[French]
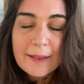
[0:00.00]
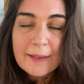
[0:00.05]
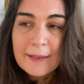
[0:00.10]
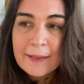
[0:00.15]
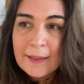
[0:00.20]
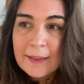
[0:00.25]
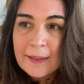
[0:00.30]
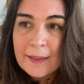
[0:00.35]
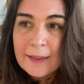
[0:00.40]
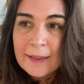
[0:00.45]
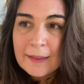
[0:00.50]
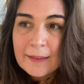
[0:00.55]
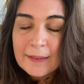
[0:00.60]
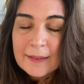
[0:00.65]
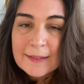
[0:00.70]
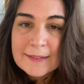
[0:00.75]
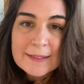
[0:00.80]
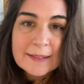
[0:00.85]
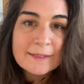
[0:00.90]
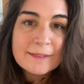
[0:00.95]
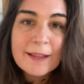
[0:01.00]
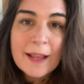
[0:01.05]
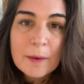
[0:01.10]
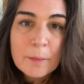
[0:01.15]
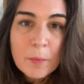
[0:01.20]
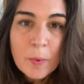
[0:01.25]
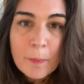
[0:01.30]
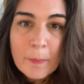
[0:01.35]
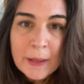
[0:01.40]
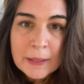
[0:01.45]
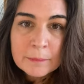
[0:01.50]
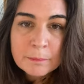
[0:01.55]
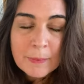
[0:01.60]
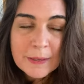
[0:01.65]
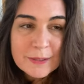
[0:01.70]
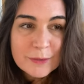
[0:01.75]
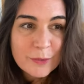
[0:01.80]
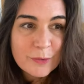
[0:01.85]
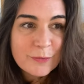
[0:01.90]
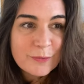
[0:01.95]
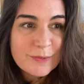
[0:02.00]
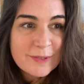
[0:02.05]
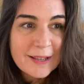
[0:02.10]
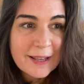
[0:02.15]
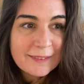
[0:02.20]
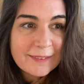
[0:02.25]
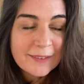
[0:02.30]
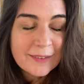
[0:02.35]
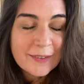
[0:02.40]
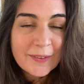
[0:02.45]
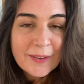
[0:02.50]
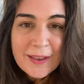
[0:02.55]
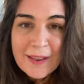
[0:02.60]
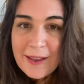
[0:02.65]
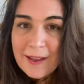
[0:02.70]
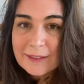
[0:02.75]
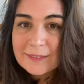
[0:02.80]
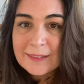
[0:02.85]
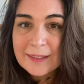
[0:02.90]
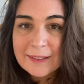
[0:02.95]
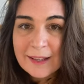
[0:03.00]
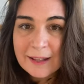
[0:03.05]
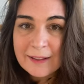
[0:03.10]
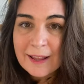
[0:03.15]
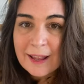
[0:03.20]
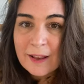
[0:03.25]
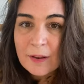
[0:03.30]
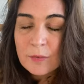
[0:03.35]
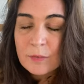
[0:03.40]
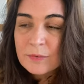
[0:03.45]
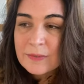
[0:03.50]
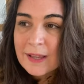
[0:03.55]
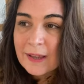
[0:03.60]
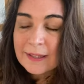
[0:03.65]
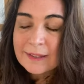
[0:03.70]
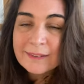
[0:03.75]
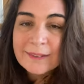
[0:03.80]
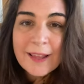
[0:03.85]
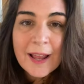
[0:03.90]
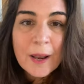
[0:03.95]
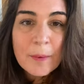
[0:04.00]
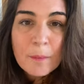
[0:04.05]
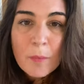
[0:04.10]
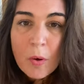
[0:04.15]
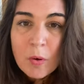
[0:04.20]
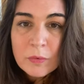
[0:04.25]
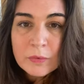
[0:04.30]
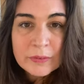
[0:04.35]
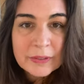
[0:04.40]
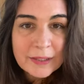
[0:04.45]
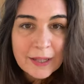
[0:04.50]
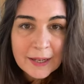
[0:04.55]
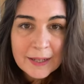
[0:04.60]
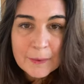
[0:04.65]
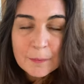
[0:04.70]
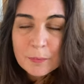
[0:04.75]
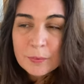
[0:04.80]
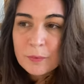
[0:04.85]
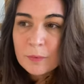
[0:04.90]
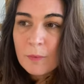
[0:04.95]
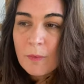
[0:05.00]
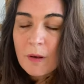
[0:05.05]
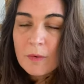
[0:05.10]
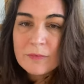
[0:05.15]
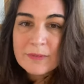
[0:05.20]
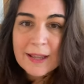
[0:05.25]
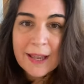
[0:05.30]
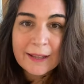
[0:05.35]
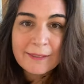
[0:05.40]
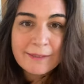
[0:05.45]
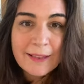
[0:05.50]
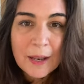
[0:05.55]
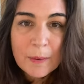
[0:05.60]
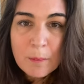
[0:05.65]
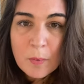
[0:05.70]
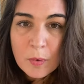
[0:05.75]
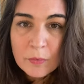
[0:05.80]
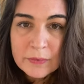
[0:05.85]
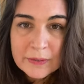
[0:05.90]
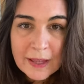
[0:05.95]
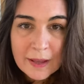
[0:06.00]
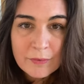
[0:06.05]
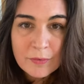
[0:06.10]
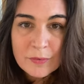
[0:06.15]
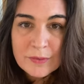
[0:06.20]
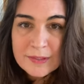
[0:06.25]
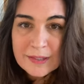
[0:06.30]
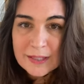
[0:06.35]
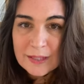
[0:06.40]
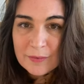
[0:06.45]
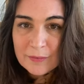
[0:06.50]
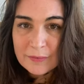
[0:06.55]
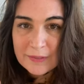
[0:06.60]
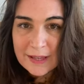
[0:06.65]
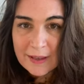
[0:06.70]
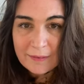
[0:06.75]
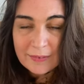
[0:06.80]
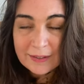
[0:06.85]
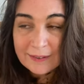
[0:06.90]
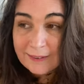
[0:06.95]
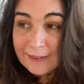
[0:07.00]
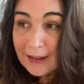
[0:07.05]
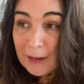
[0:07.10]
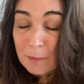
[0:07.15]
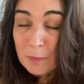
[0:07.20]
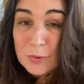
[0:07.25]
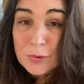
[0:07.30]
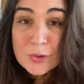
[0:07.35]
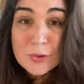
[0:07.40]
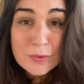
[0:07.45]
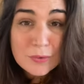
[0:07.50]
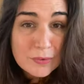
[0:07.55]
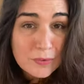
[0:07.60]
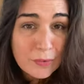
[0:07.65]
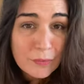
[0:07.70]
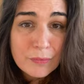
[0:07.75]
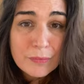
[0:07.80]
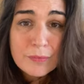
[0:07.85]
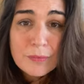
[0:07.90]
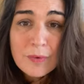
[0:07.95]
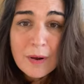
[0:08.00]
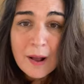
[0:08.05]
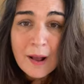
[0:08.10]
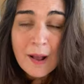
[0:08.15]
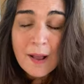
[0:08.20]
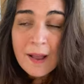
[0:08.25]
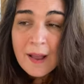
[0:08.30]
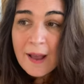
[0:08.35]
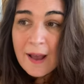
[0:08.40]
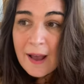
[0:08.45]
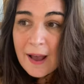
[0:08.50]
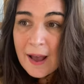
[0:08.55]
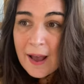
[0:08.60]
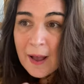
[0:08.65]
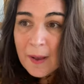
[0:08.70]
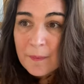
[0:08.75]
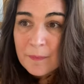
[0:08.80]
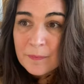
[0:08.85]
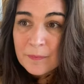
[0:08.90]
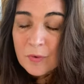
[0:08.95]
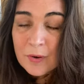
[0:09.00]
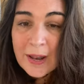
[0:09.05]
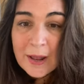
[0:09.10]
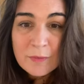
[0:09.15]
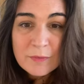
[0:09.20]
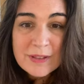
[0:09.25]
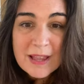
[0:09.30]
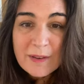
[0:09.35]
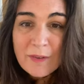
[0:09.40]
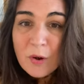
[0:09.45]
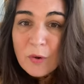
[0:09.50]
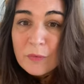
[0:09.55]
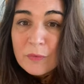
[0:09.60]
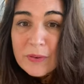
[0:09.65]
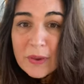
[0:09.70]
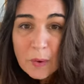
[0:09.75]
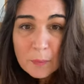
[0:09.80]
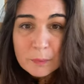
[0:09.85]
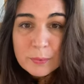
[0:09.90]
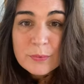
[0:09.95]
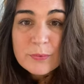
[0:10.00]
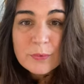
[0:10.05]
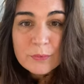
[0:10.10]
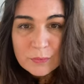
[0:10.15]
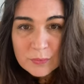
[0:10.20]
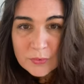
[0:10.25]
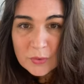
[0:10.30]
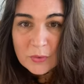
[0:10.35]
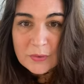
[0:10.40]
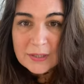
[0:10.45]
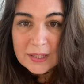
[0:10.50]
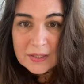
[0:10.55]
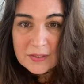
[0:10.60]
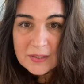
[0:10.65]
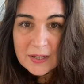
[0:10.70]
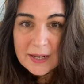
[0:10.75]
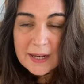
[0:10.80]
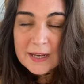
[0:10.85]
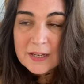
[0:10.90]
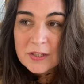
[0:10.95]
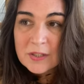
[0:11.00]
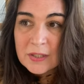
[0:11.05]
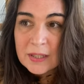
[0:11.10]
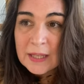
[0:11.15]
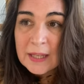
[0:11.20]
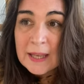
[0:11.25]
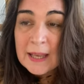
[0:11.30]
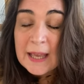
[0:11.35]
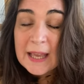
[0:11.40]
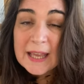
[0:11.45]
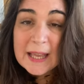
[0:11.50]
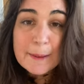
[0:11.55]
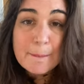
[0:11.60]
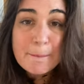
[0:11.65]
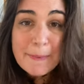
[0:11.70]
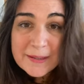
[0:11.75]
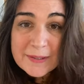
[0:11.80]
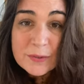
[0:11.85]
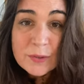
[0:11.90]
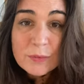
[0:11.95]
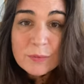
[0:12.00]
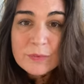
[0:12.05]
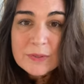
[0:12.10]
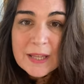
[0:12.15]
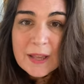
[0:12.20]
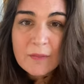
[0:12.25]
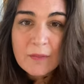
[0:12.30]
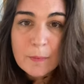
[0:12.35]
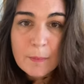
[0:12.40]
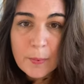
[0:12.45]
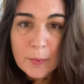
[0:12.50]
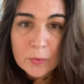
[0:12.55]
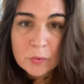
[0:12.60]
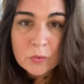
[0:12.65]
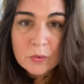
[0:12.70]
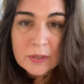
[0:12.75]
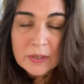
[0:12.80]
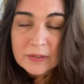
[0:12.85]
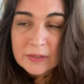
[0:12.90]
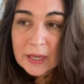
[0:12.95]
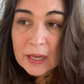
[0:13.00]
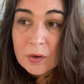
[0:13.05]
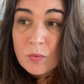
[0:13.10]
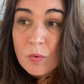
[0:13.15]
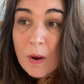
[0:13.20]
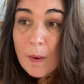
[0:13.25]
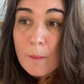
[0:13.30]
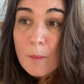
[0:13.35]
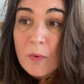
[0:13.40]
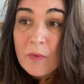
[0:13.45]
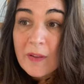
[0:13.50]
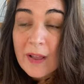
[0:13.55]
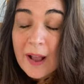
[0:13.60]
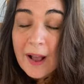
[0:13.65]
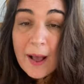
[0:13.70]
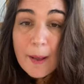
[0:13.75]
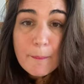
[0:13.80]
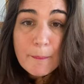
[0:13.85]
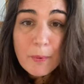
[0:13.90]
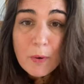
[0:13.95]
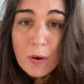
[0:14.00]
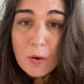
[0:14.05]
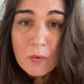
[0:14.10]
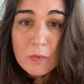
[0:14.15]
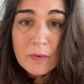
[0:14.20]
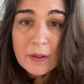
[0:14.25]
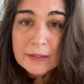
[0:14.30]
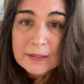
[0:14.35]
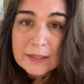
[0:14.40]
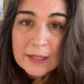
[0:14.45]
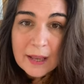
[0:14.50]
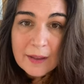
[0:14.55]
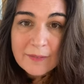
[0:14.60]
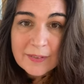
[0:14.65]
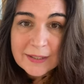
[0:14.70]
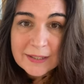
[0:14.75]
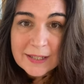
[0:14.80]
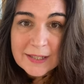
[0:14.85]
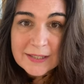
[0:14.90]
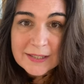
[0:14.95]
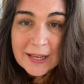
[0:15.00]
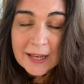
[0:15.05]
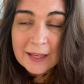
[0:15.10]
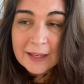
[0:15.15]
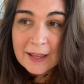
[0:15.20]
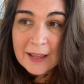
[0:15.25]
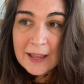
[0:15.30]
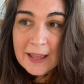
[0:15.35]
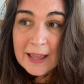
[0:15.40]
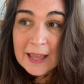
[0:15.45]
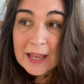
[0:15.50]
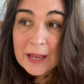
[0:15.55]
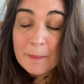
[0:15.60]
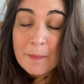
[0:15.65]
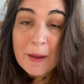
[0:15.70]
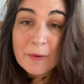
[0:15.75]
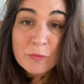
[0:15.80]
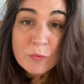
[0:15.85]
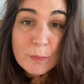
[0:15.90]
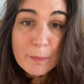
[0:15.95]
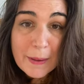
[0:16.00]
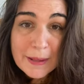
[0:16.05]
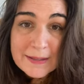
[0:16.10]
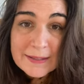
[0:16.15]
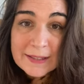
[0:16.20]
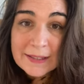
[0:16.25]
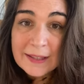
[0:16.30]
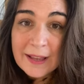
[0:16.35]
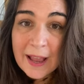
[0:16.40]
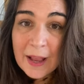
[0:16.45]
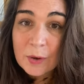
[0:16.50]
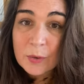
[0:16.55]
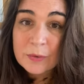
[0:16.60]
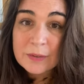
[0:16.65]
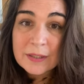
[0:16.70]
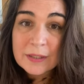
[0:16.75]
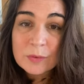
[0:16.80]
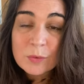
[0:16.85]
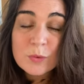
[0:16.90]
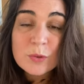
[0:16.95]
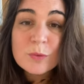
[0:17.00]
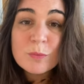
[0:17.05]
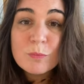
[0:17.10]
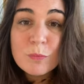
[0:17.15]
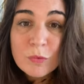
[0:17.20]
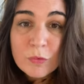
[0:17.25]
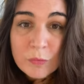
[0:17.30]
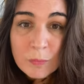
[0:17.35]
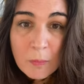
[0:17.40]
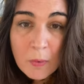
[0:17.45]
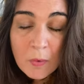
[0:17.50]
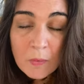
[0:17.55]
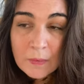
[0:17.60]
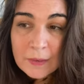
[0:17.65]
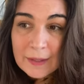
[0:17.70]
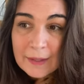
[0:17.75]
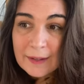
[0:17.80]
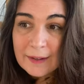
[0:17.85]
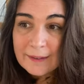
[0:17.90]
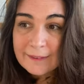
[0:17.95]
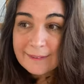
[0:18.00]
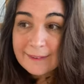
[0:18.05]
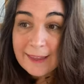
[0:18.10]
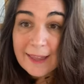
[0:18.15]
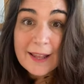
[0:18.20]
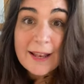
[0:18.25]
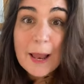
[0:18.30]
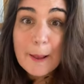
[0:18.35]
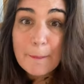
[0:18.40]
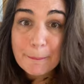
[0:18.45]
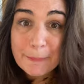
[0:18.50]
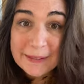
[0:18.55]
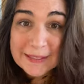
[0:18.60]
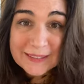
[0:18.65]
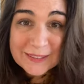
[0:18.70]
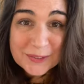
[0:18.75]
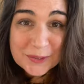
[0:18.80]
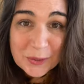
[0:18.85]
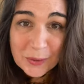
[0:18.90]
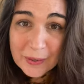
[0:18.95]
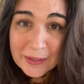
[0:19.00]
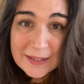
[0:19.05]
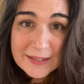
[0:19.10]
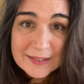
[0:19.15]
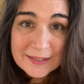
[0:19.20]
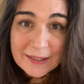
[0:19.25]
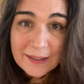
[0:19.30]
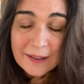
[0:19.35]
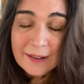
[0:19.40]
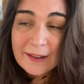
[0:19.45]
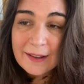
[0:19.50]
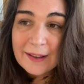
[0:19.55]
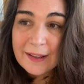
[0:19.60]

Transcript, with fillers: Et, c'est tellement bête parce que vous êtes euh, des nanas où vous avez tellement envie d'aller plus loin, vous avez tellement envie d'avancer, vous avez tellement de choses en vous voilà, vous avez envie en plus de vous sentir challengé. Et parce que vous avez peur de l'échec ou un mauvais rapport, on va dire, avec l'échec, et eh ben vous passez à côté de ce mouvement qu'est la prise de risque.